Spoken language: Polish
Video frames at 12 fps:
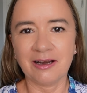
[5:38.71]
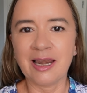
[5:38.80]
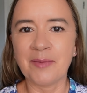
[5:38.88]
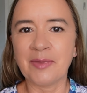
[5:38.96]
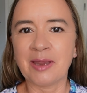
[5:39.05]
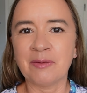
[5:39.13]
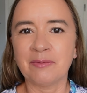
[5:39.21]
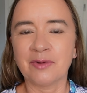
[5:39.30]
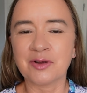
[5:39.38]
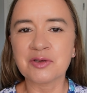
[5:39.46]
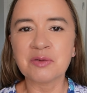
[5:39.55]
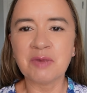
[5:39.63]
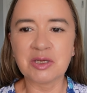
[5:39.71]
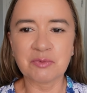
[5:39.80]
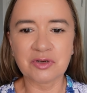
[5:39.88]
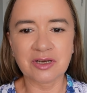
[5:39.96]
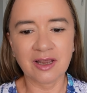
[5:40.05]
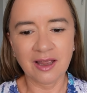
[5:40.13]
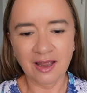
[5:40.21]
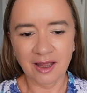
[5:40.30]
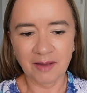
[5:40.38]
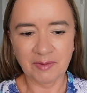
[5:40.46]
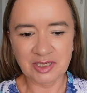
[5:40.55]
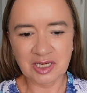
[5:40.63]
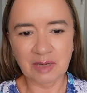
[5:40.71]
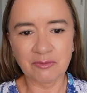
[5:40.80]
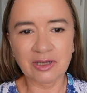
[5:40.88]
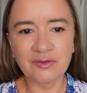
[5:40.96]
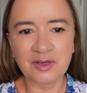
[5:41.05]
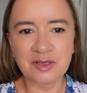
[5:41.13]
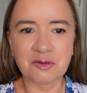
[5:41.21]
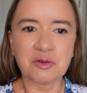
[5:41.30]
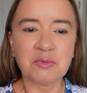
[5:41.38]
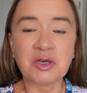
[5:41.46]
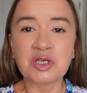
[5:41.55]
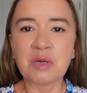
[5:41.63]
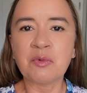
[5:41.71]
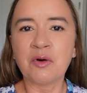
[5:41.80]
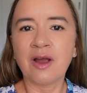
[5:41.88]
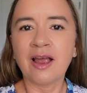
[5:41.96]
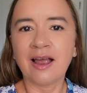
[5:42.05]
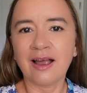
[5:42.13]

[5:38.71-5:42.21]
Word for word: lepiej rozumieć, może będzie nam łatwiej zrozumieć, czemu